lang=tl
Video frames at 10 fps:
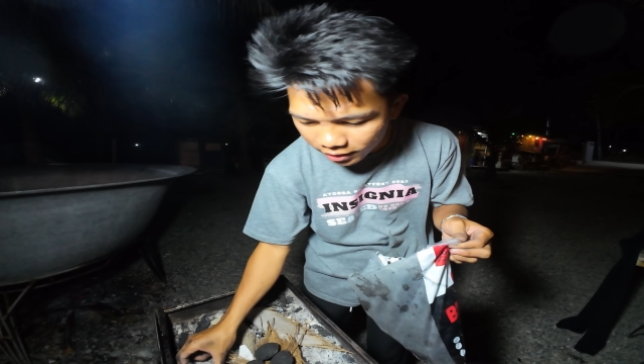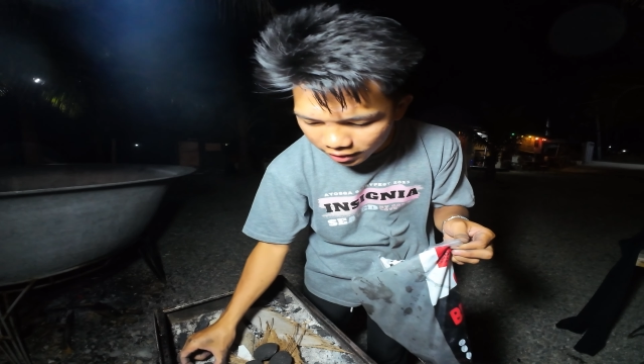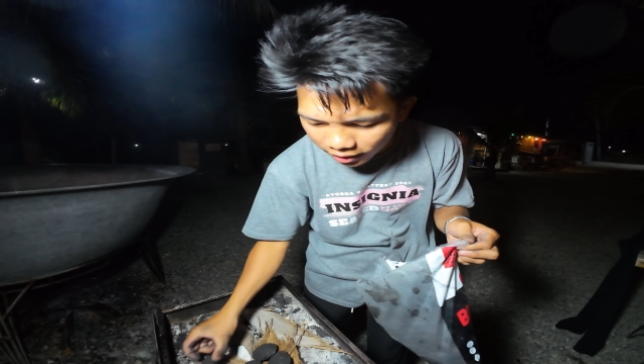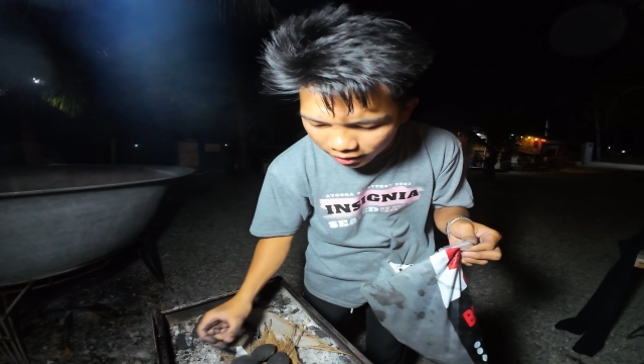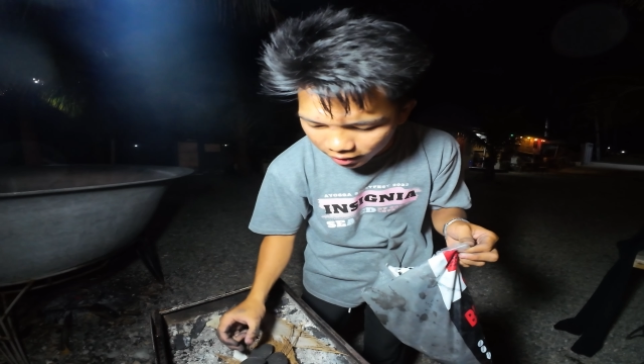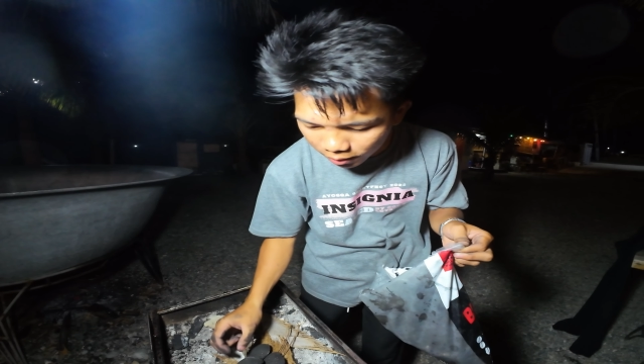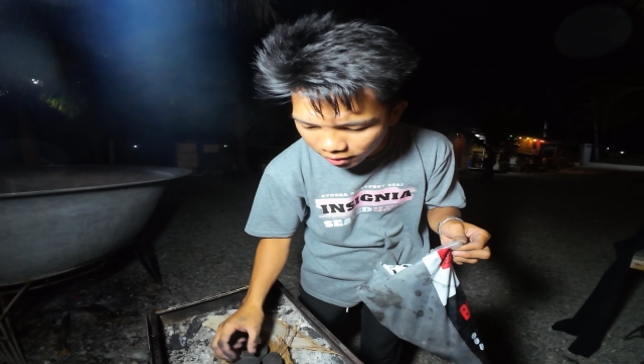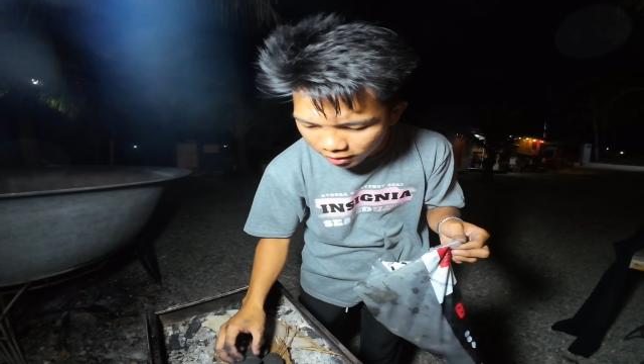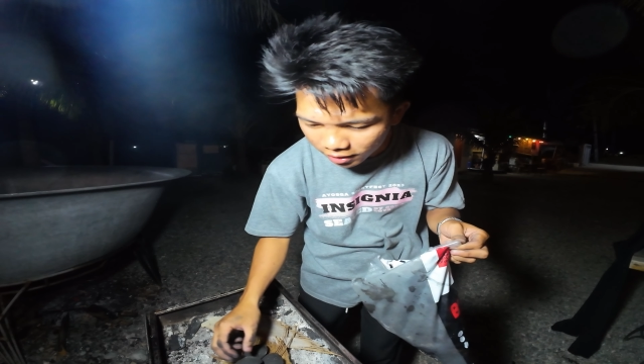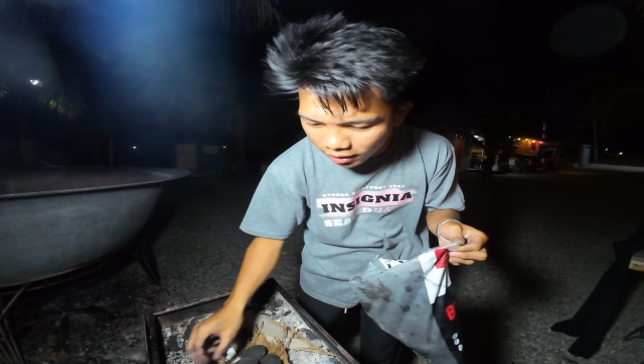ating
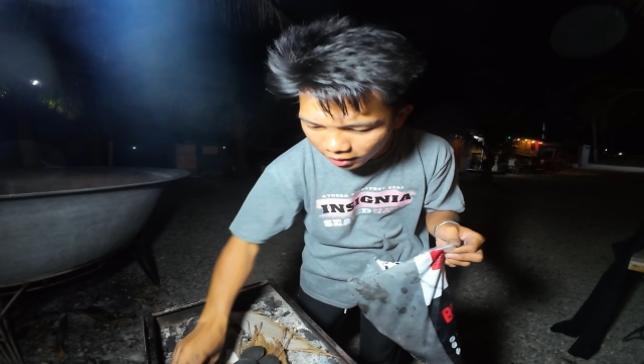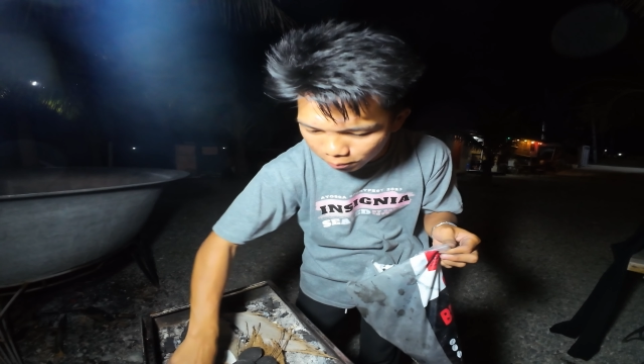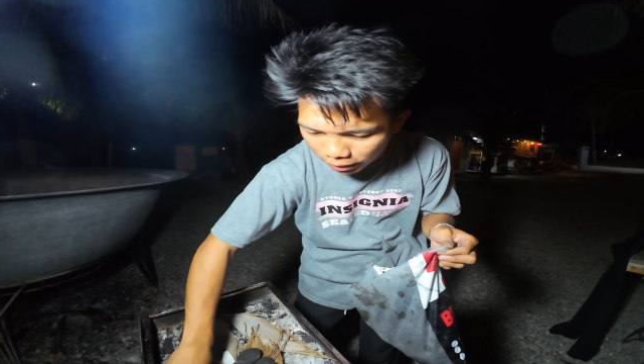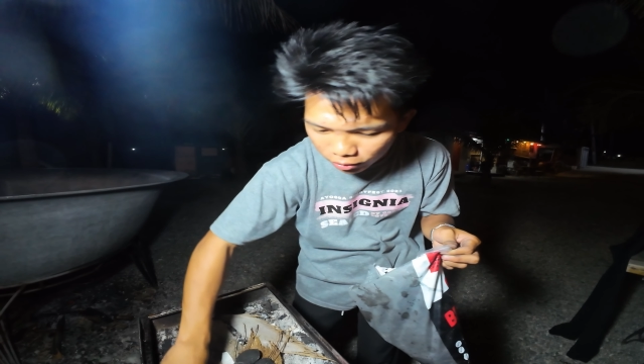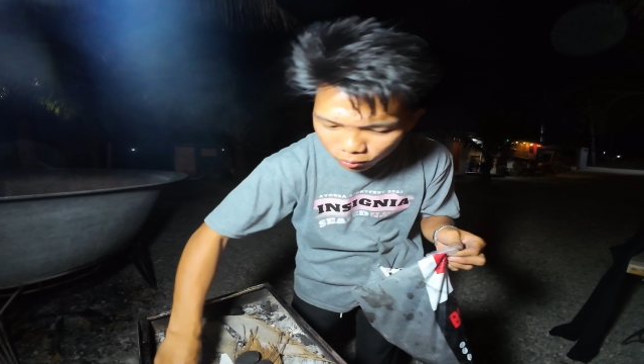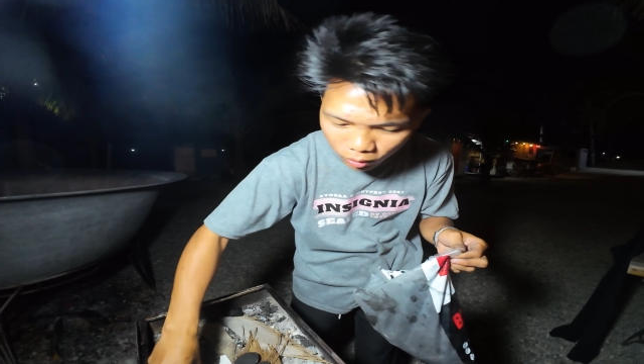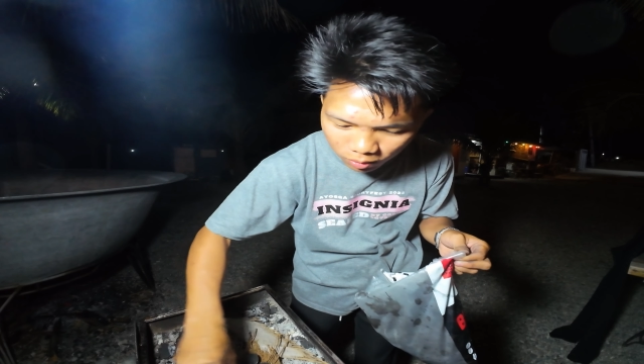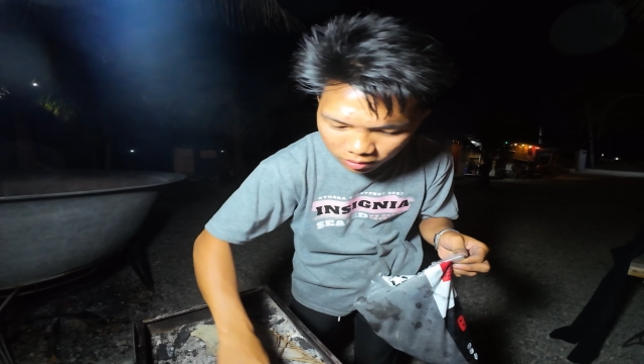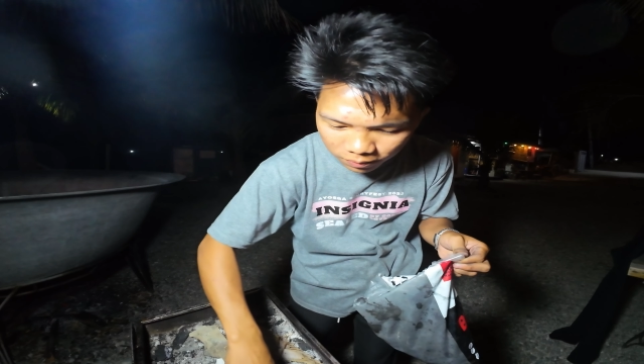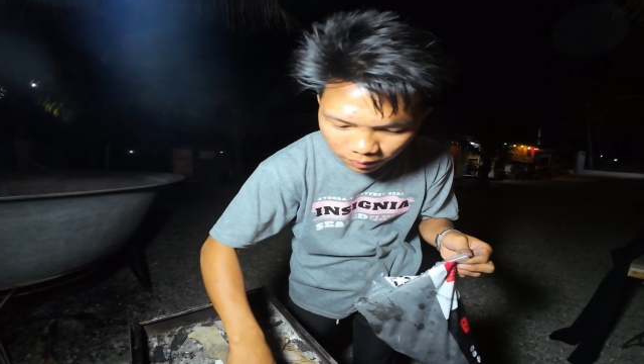adventure
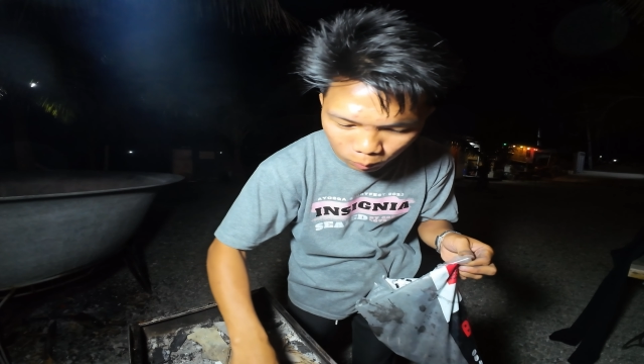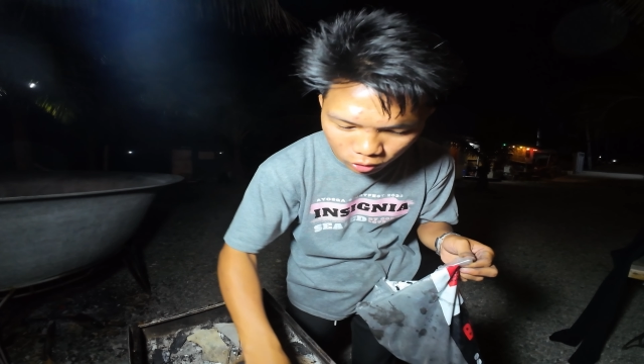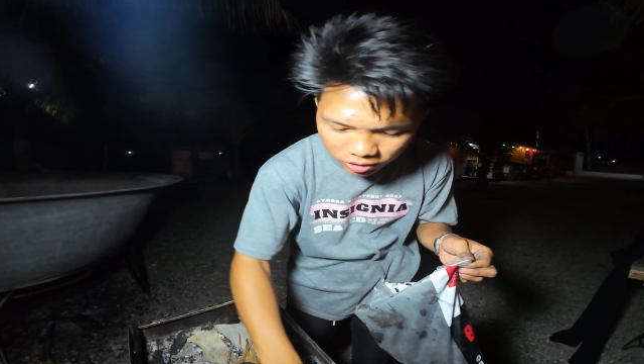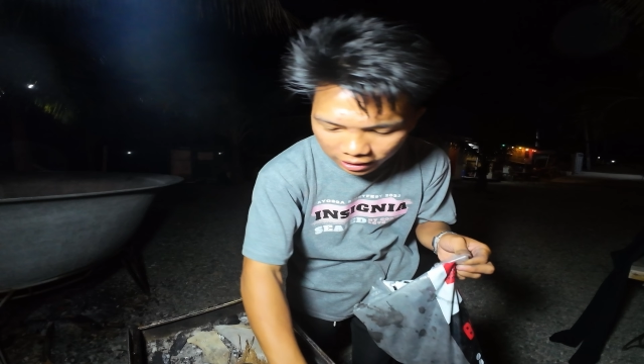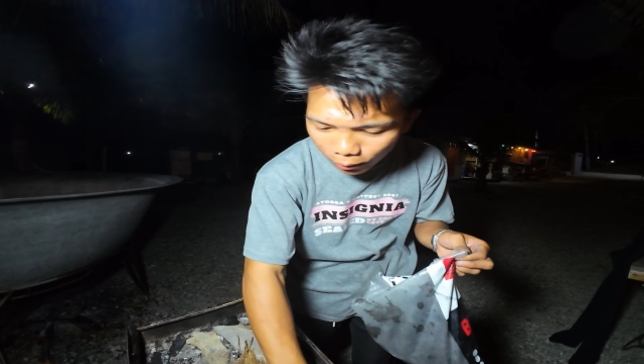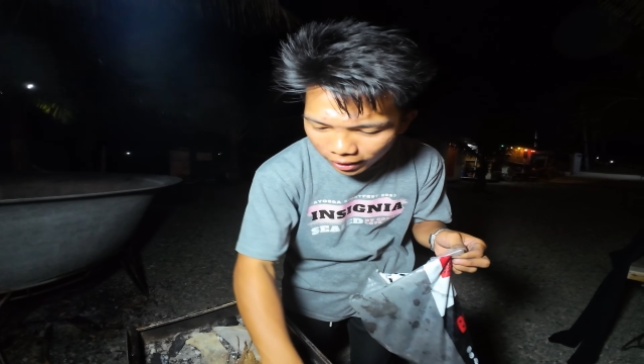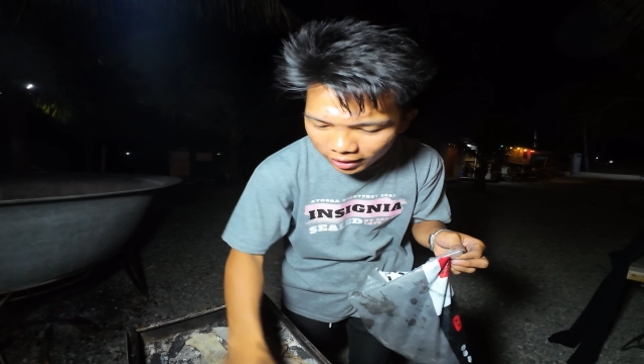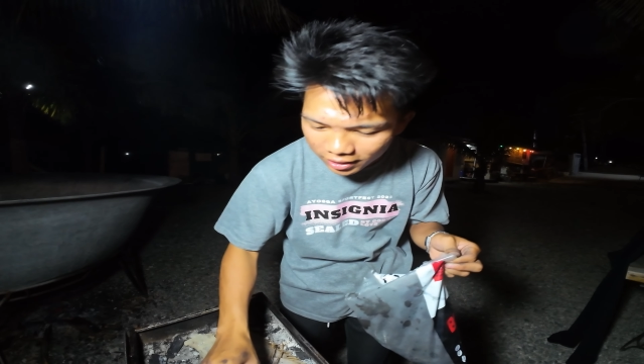ni Boss Jewa.